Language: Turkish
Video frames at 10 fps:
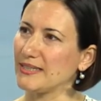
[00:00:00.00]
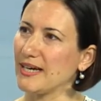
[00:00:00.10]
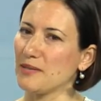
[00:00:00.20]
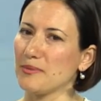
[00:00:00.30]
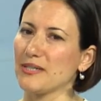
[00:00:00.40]

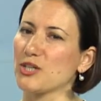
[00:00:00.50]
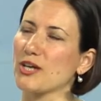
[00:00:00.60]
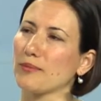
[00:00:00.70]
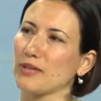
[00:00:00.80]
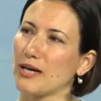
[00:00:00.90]
Yani bir
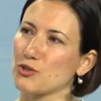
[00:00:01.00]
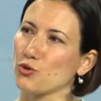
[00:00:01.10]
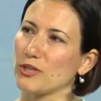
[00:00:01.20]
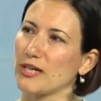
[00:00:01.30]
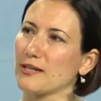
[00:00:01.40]
yaşam
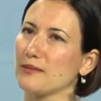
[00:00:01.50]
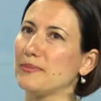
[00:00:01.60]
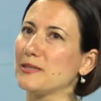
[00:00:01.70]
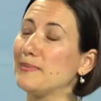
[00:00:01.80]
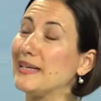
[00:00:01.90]
tarzı
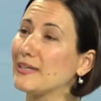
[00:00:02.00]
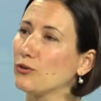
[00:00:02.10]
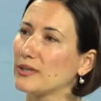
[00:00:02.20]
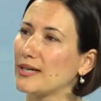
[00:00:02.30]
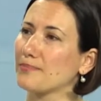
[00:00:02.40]
olarak, bir bilgi
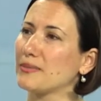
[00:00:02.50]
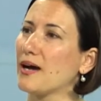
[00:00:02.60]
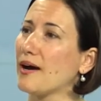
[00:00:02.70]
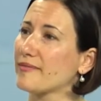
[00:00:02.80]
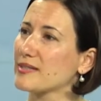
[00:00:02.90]
olarak, olarak, bir
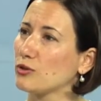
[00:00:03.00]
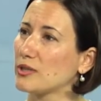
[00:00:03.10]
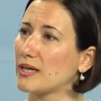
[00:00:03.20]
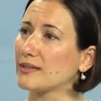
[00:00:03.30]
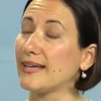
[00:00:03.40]
hafıza
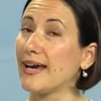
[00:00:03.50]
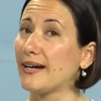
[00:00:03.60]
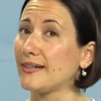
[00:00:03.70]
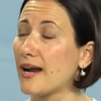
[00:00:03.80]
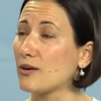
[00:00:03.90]
olarak,
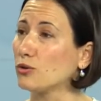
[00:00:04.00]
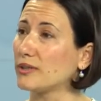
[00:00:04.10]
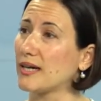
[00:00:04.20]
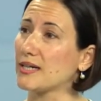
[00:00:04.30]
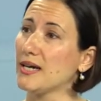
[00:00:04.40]
değerler
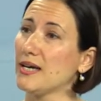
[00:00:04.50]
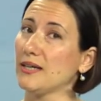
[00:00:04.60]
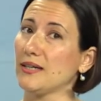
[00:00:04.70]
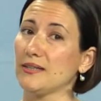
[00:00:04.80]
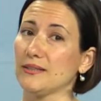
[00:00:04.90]
olarak
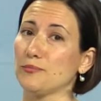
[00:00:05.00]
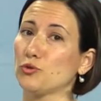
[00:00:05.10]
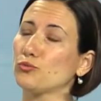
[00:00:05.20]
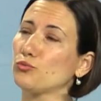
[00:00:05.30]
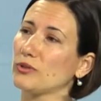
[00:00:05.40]
e,
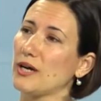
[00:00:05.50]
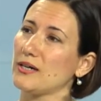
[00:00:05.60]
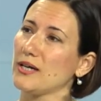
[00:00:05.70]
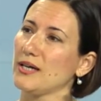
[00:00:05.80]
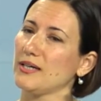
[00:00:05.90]
bütün bunlar
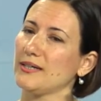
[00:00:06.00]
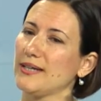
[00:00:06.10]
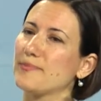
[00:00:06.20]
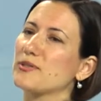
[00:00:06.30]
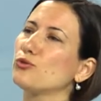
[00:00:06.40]

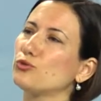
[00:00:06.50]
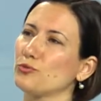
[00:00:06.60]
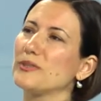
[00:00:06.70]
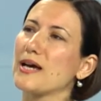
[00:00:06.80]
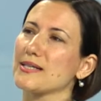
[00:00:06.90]
e, hepsi
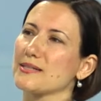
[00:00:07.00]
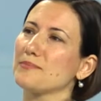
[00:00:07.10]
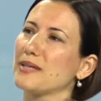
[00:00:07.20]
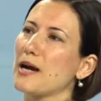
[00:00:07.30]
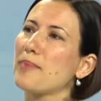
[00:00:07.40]
kültür
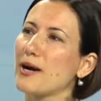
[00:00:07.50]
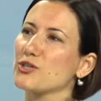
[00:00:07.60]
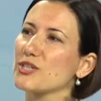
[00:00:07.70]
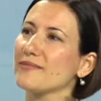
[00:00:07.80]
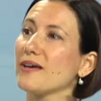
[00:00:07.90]
mirasının birer
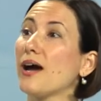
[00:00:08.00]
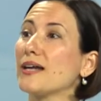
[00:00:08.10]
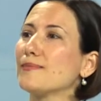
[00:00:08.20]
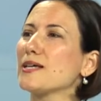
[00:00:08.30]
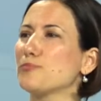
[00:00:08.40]
parçası ve
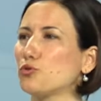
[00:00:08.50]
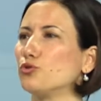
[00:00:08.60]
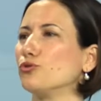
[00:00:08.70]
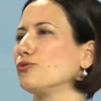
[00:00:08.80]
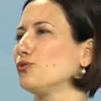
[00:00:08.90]
ayrılmaz
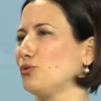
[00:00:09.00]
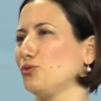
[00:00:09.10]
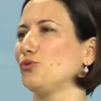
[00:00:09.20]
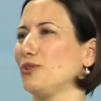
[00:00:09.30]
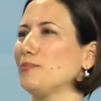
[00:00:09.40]
bütün
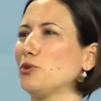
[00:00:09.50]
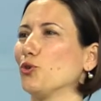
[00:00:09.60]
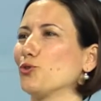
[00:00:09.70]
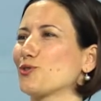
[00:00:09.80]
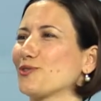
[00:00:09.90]

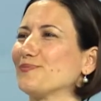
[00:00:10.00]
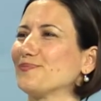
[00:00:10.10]
diyebiliyoruz.